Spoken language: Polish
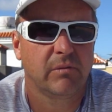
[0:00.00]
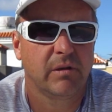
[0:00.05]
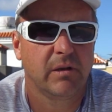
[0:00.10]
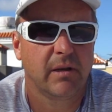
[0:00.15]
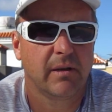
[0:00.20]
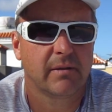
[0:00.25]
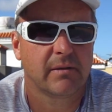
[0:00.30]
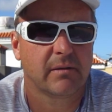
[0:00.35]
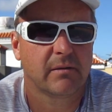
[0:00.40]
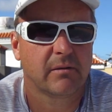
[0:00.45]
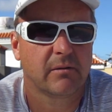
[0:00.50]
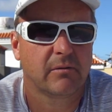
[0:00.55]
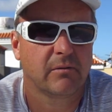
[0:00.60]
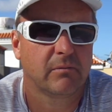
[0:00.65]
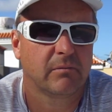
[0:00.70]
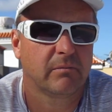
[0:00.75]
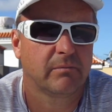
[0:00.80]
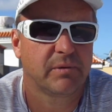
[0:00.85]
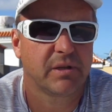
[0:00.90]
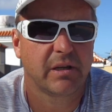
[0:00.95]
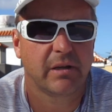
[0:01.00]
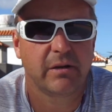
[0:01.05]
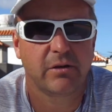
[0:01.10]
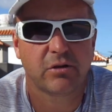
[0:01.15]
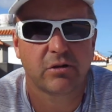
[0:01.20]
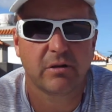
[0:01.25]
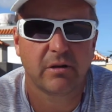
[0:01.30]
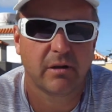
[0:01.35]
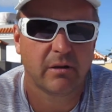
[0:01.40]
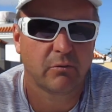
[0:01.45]
nie są
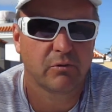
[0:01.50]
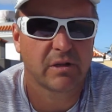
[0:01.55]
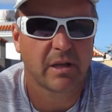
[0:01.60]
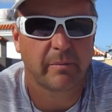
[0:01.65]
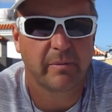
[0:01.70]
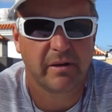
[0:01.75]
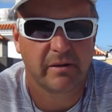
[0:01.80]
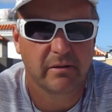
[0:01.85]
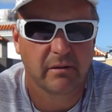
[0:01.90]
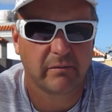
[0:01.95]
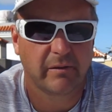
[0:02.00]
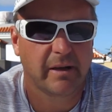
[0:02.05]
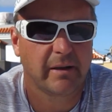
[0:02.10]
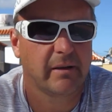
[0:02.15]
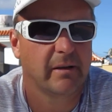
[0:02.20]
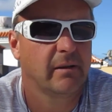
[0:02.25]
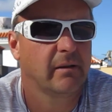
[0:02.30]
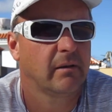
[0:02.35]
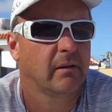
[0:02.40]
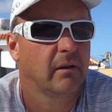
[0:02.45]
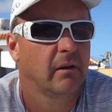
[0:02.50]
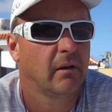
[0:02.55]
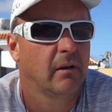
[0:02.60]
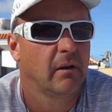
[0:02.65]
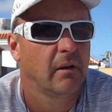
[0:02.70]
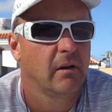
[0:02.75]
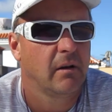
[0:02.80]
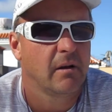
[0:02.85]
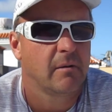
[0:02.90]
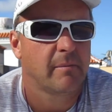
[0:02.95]
psychicznie ustabilizowane,
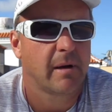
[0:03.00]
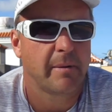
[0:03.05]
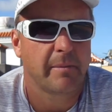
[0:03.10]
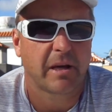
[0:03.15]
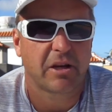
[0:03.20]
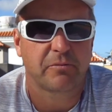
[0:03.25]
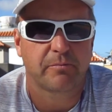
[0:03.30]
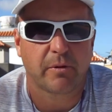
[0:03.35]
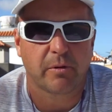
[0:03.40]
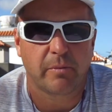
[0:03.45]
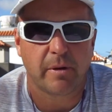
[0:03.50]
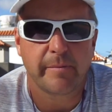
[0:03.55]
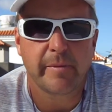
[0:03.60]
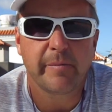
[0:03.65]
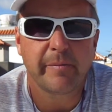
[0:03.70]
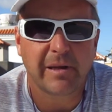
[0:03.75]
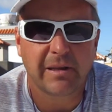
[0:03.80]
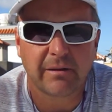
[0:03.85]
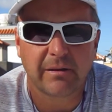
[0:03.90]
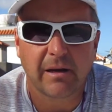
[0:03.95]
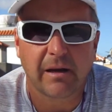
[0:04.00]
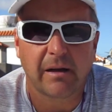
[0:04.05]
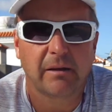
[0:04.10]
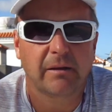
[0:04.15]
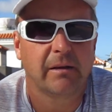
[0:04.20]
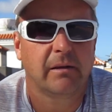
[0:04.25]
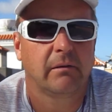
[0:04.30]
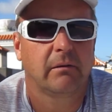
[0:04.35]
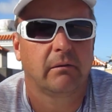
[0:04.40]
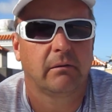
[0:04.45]
mają jakieś problemy
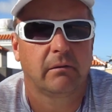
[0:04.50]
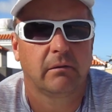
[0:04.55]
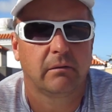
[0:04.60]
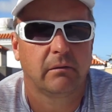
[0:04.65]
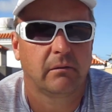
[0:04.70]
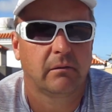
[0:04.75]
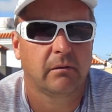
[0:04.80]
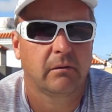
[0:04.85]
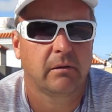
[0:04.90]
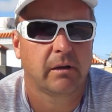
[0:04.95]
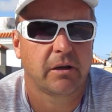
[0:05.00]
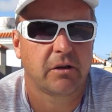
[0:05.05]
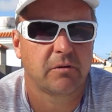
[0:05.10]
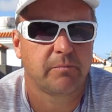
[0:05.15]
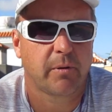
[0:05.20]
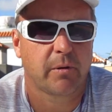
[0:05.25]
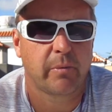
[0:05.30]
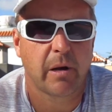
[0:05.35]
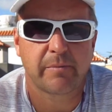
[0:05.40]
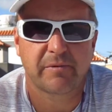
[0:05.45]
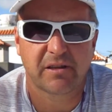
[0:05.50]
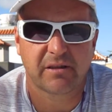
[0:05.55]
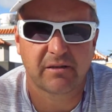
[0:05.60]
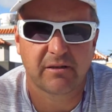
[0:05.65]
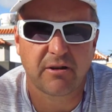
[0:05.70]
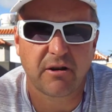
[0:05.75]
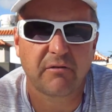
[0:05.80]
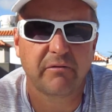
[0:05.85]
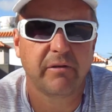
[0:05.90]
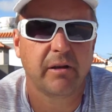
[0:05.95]
mentalne, e, jakieś problemy ze
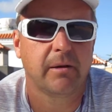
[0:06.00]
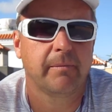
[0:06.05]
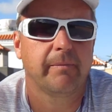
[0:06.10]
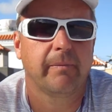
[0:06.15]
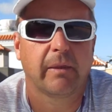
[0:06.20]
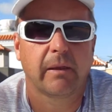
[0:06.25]
zdrowiem,